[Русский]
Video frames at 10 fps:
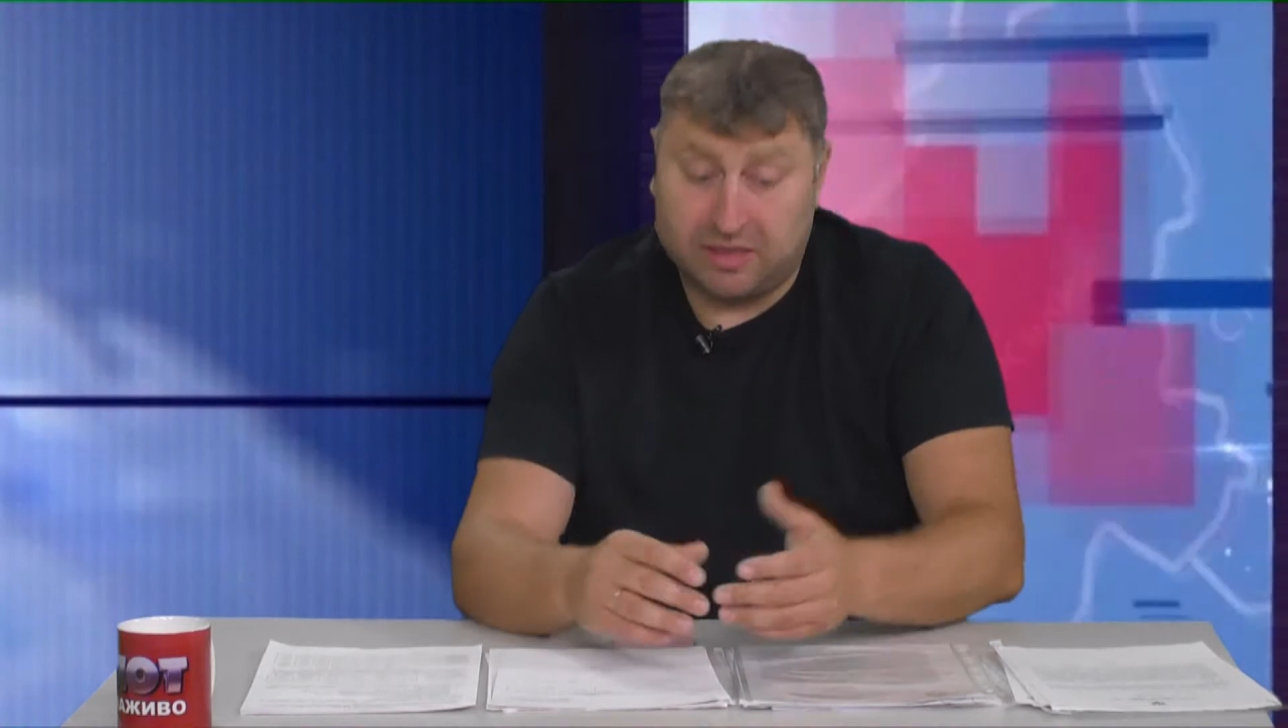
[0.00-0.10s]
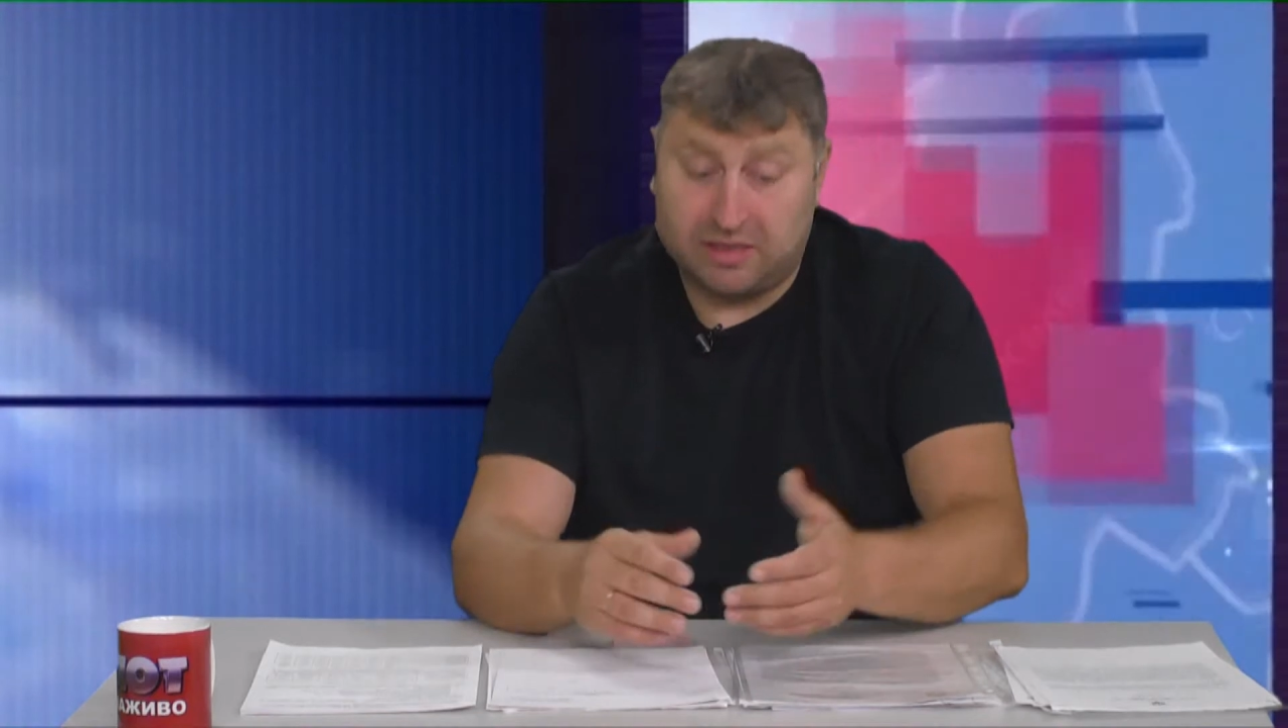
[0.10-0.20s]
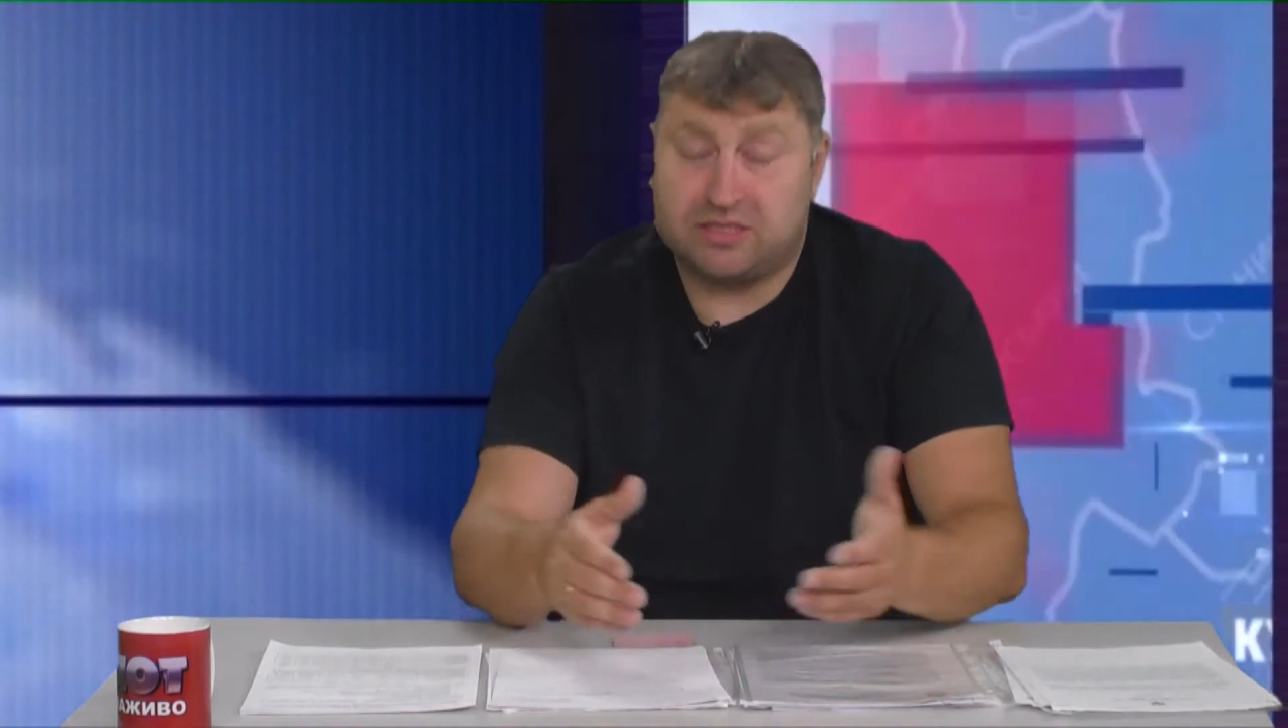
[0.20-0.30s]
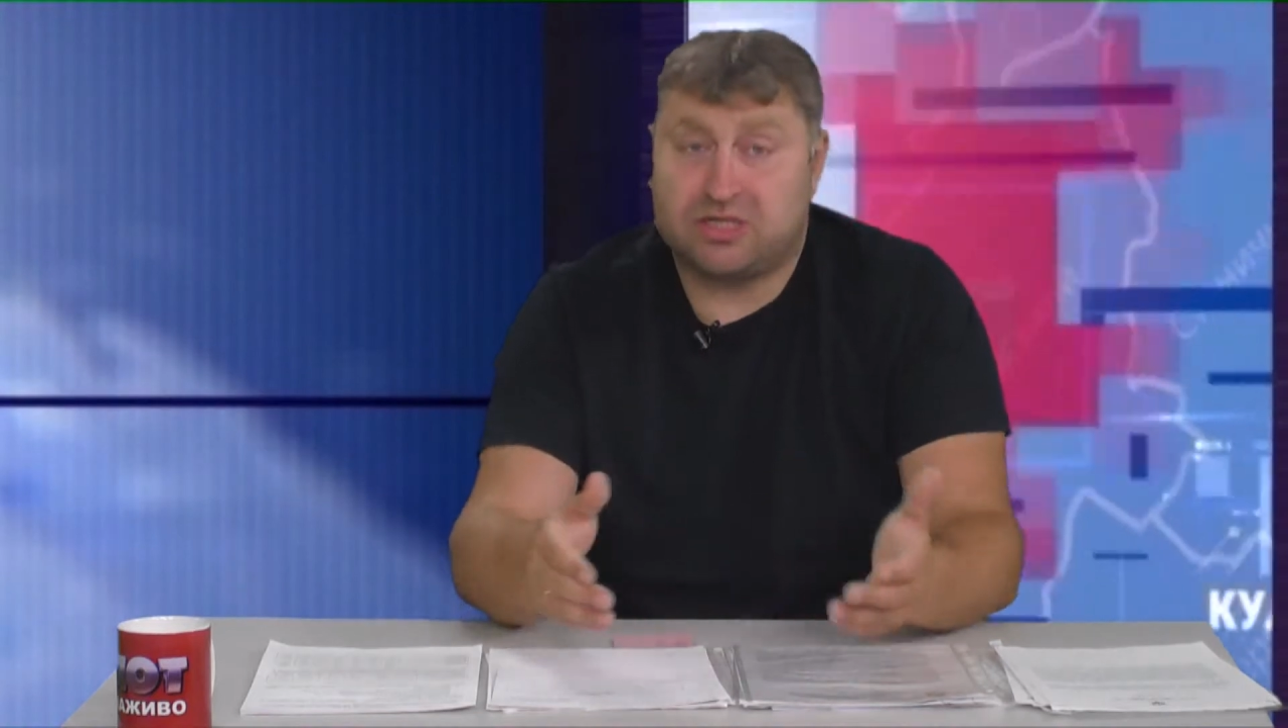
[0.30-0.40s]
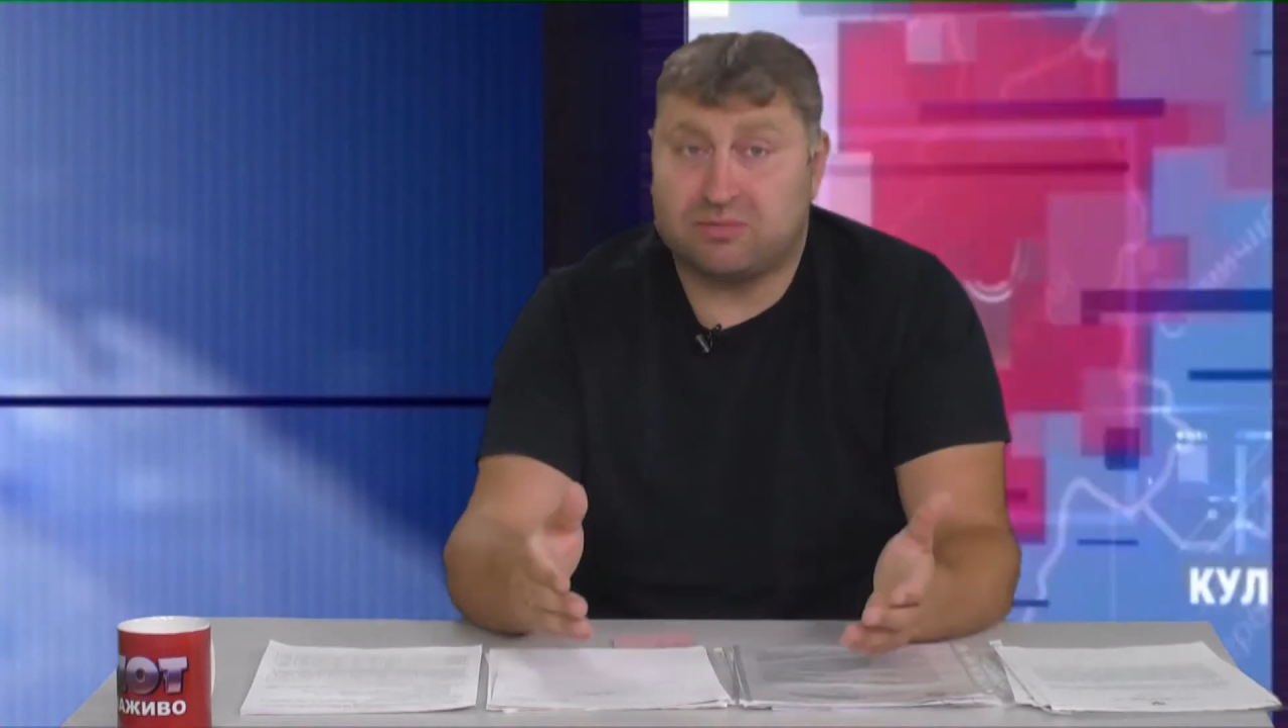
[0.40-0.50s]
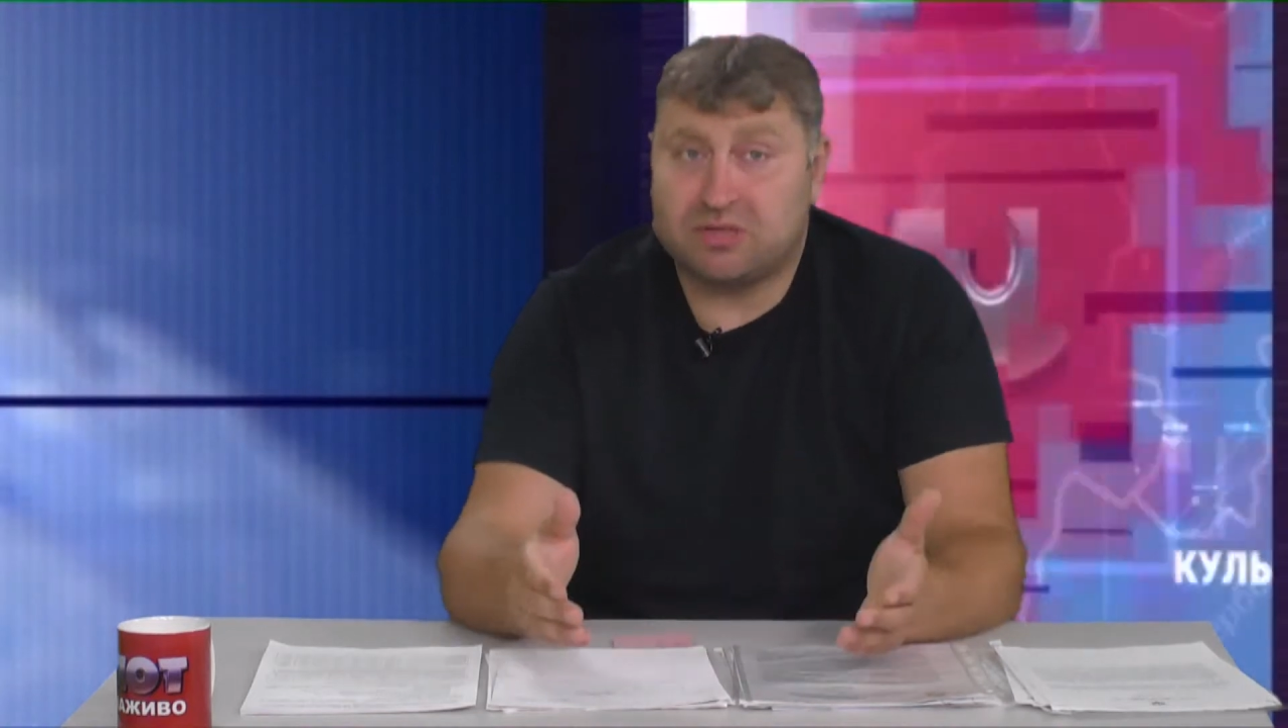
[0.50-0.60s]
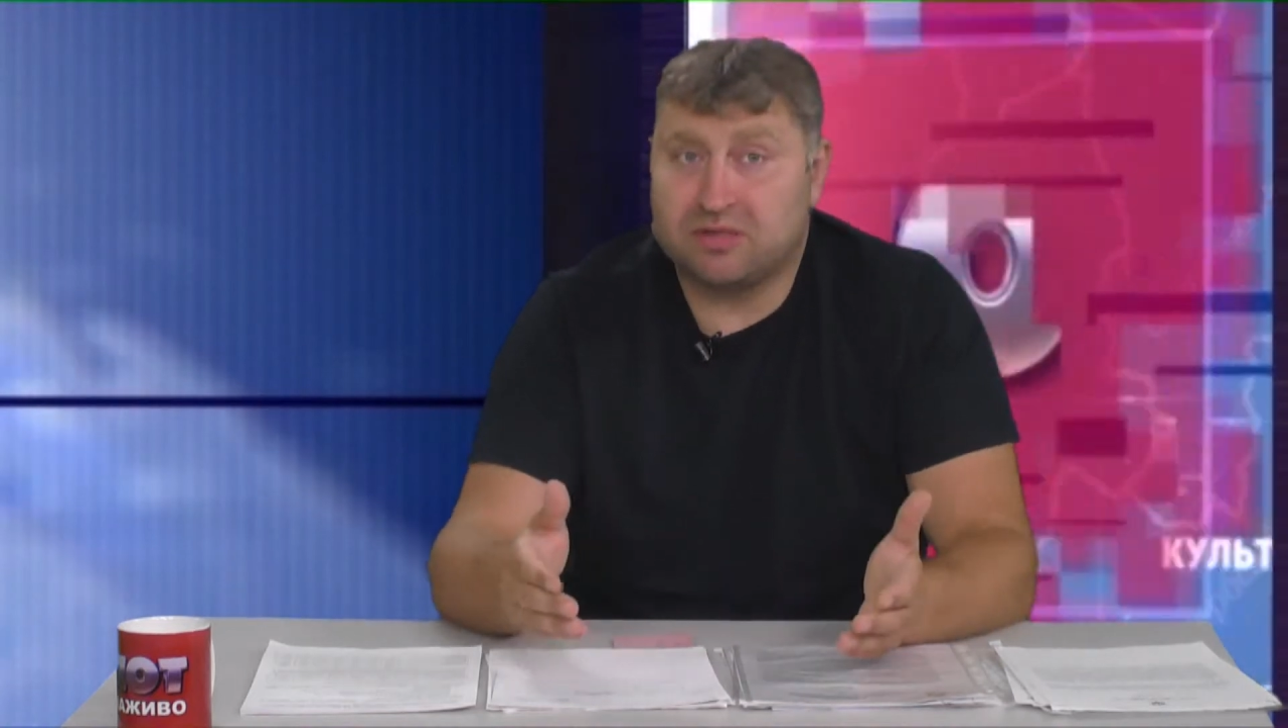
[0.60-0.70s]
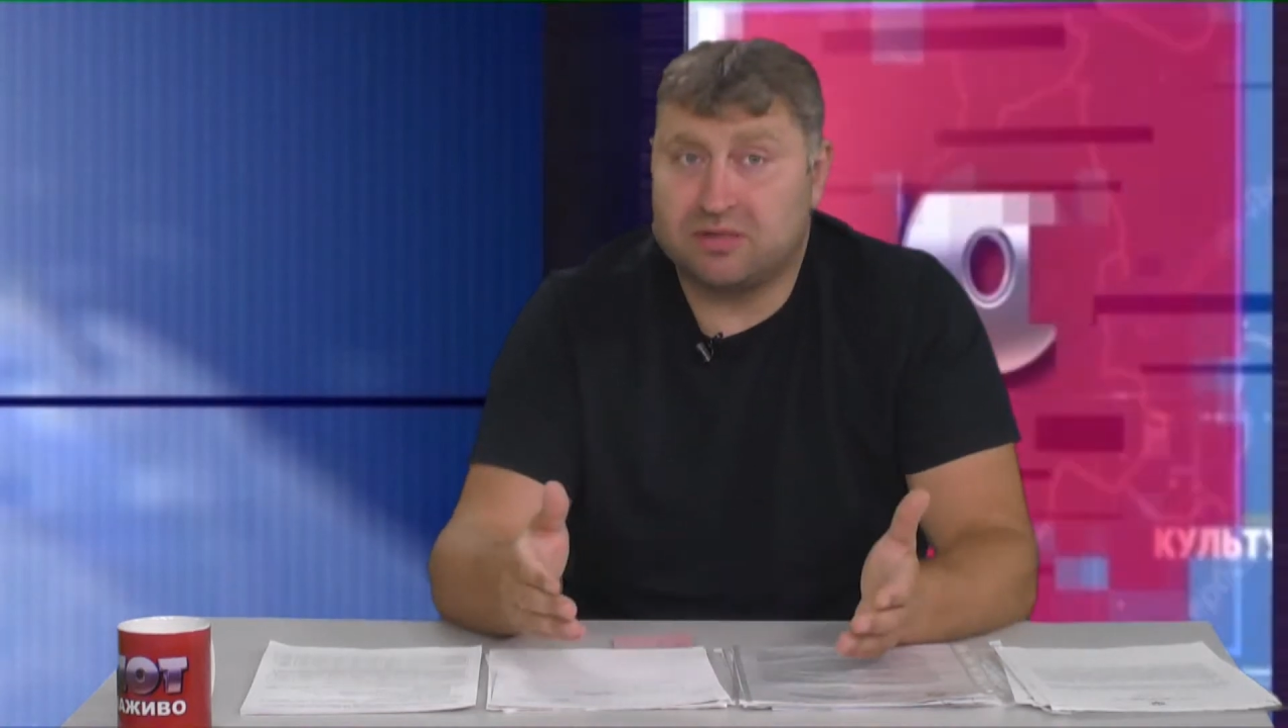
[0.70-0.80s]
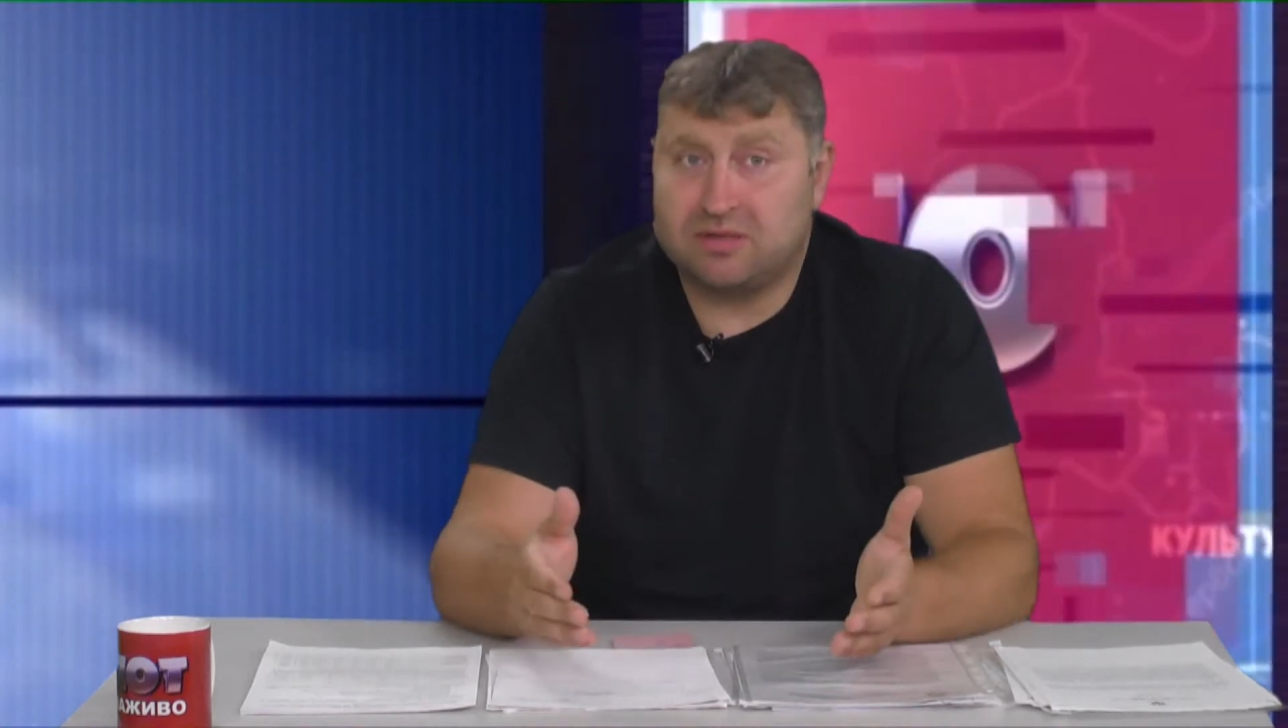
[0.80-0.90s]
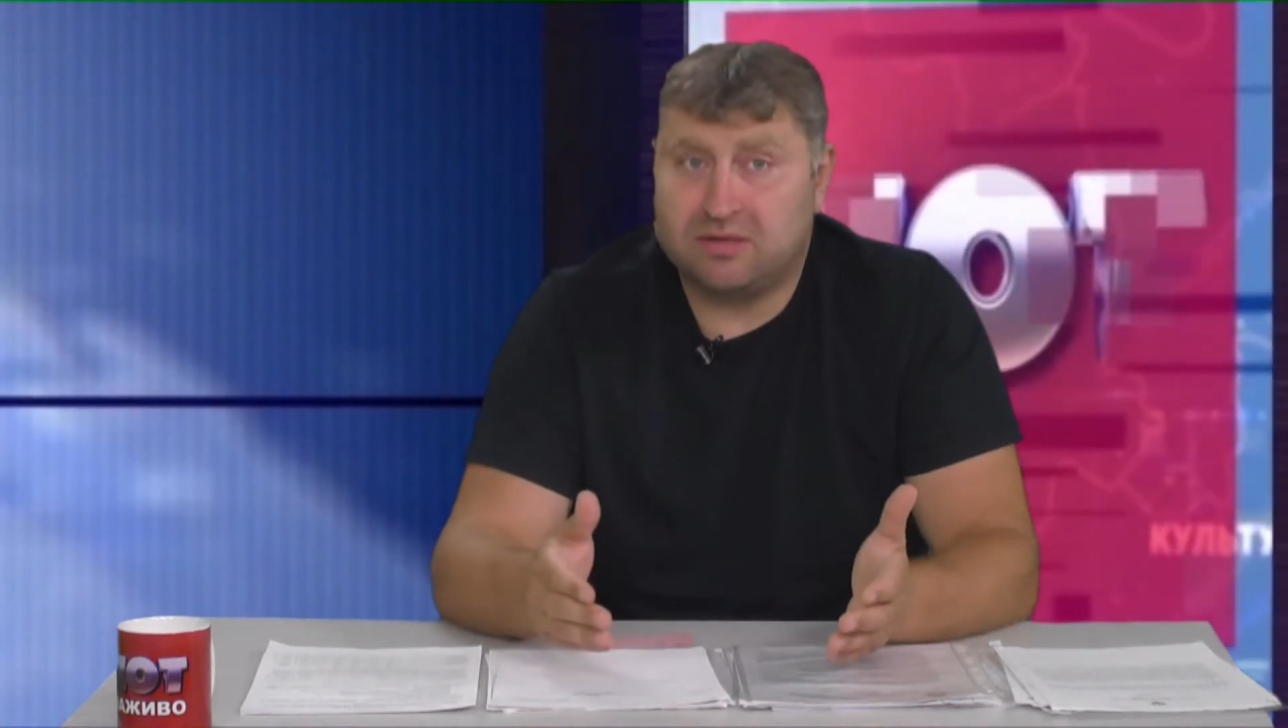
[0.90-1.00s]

На Лисичанске,